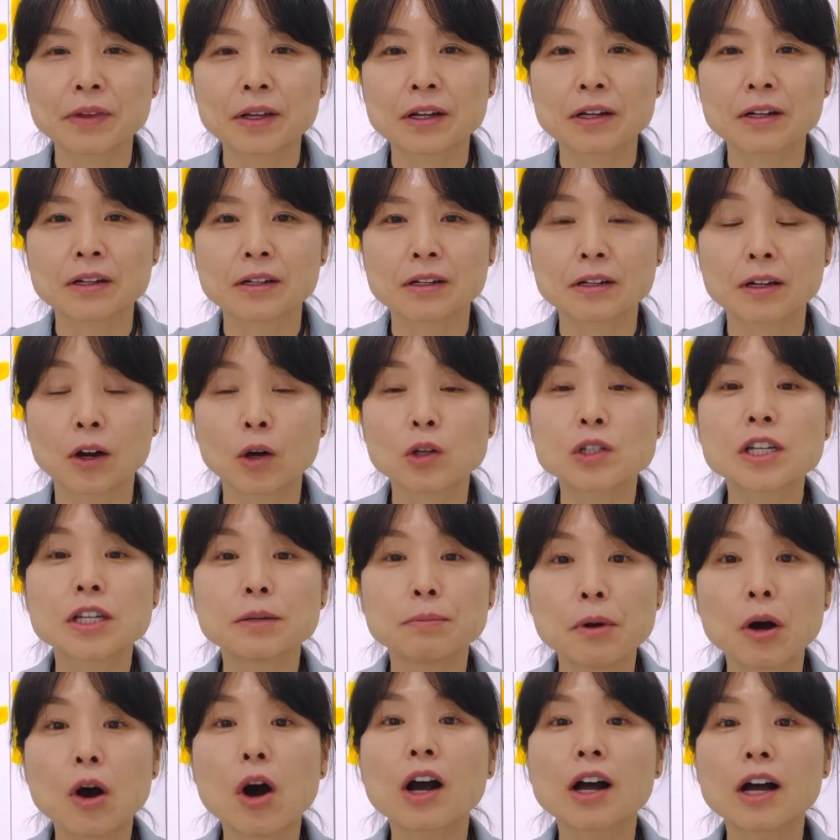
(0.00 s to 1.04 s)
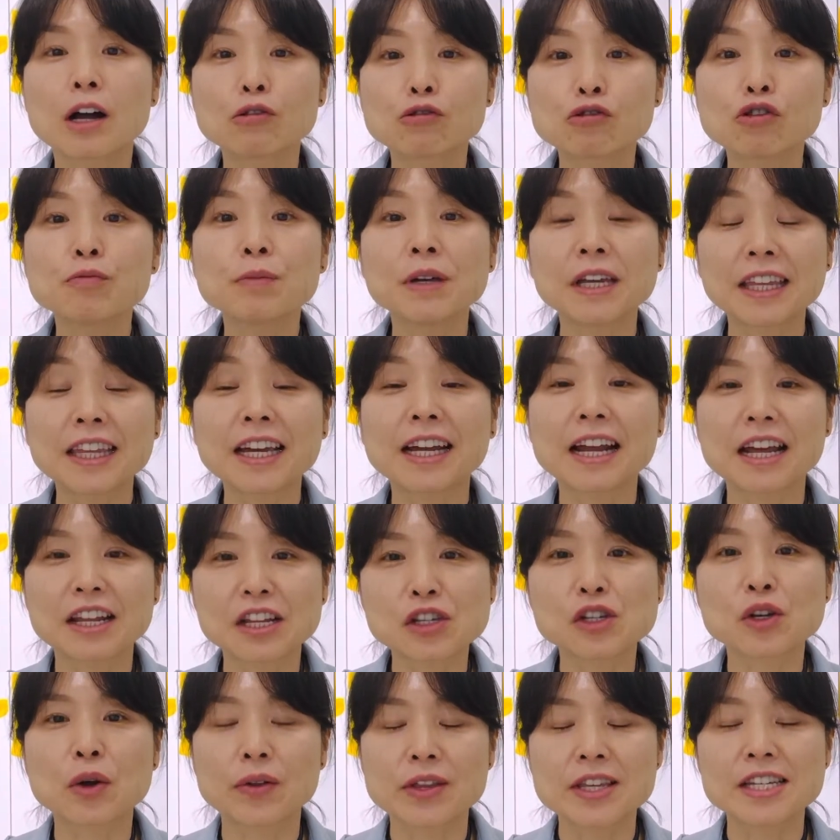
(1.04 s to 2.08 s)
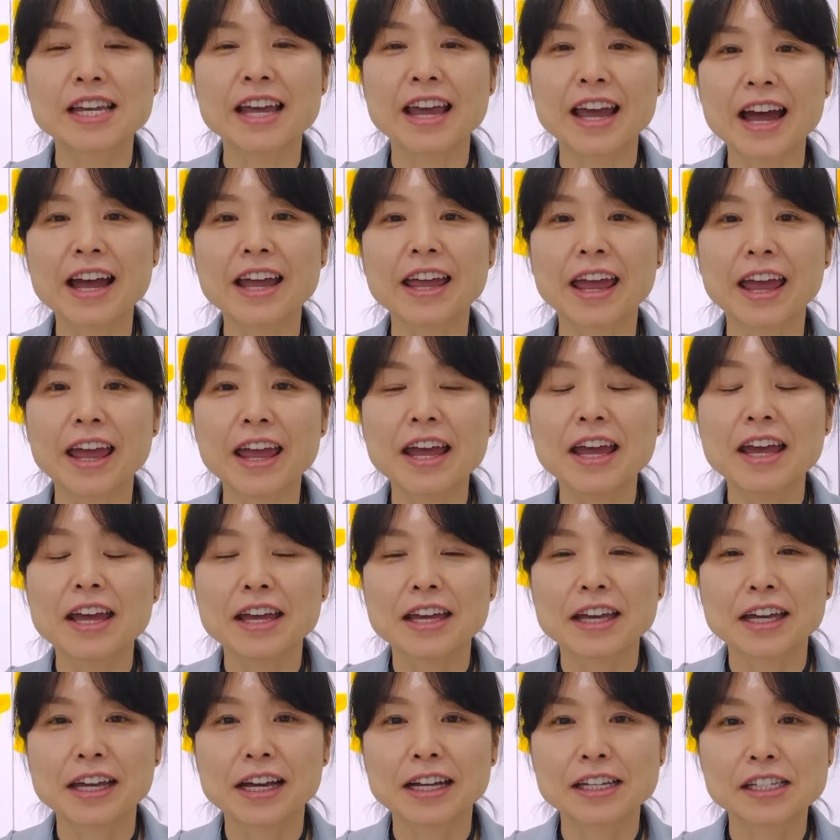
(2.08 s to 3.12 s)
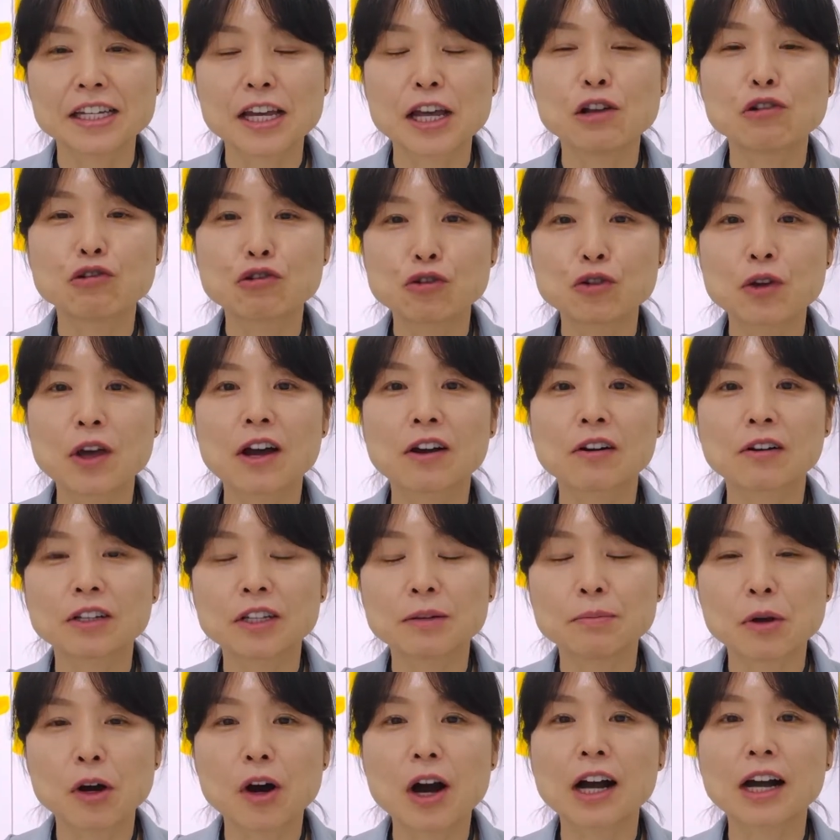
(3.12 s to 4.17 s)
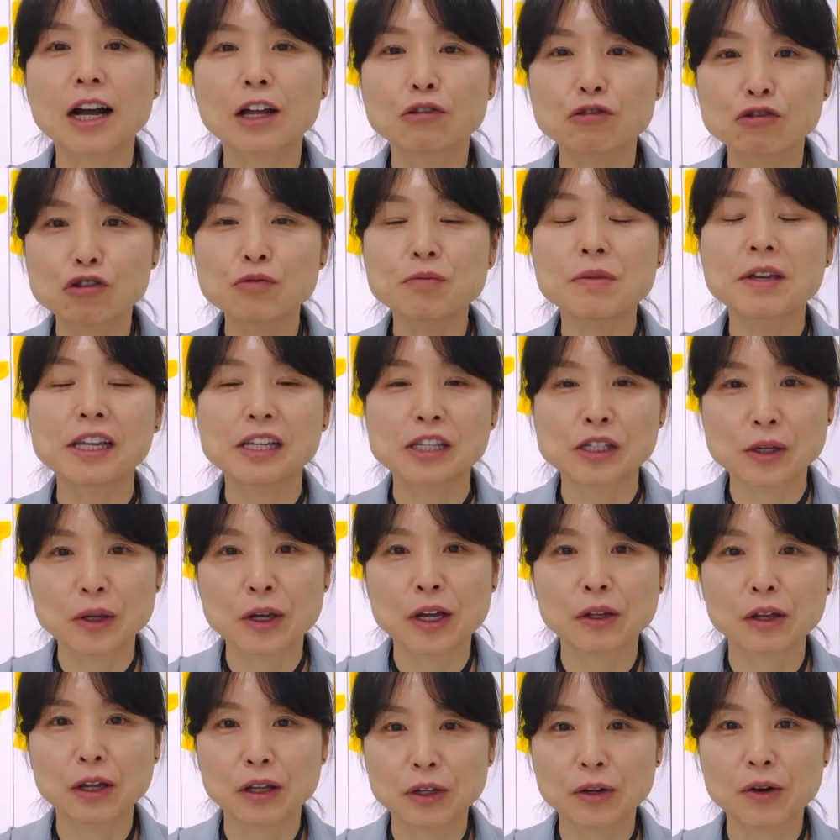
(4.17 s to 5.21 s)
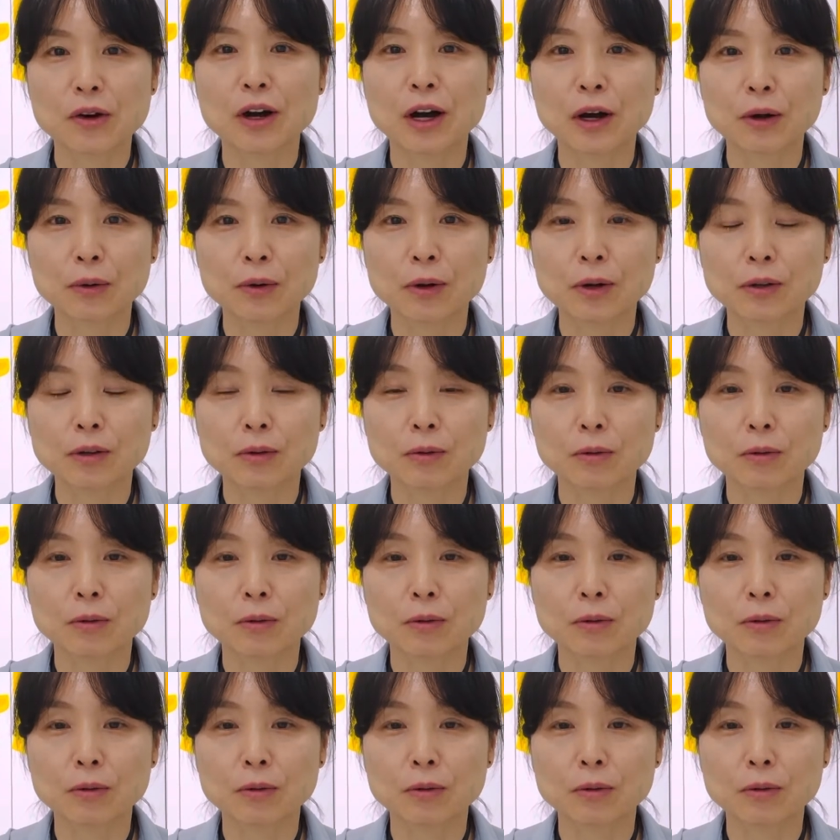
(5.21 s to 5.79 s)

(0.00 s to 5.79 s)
음, 어쨌든 명확한 꿈이 있다라는 전제하에 그러니까 제일 중요한 거는 명확한 꿈이 있어야 되는 것 같고